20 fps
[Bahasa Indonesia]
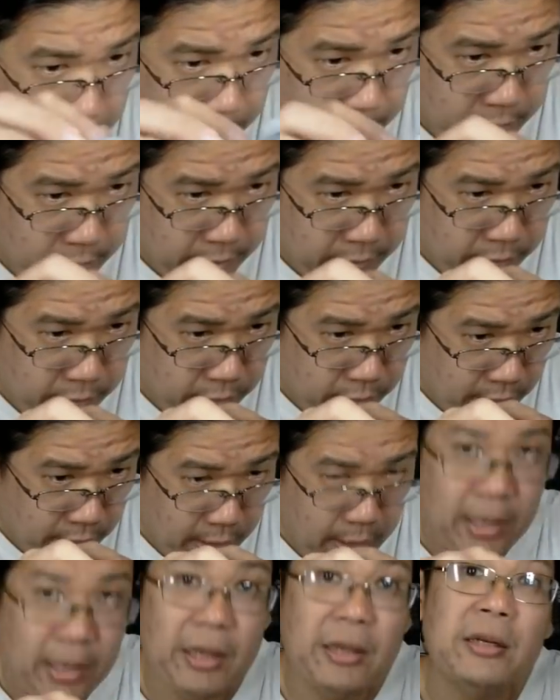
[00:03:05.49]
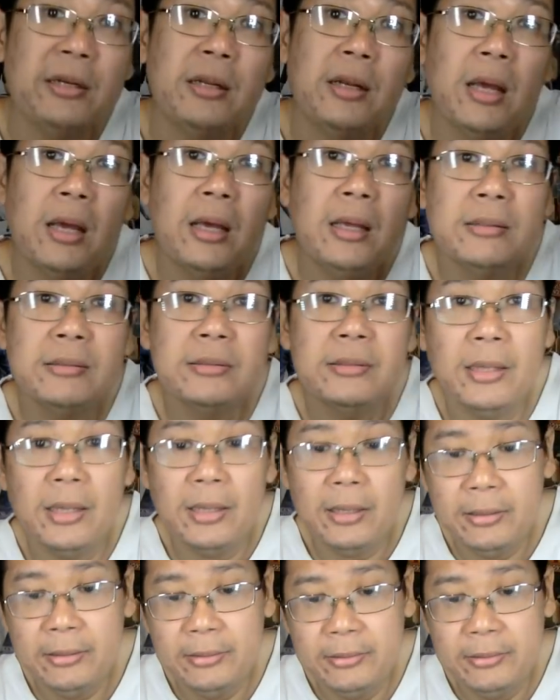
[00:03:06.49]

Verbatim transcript: paling dibuka lah inilah ya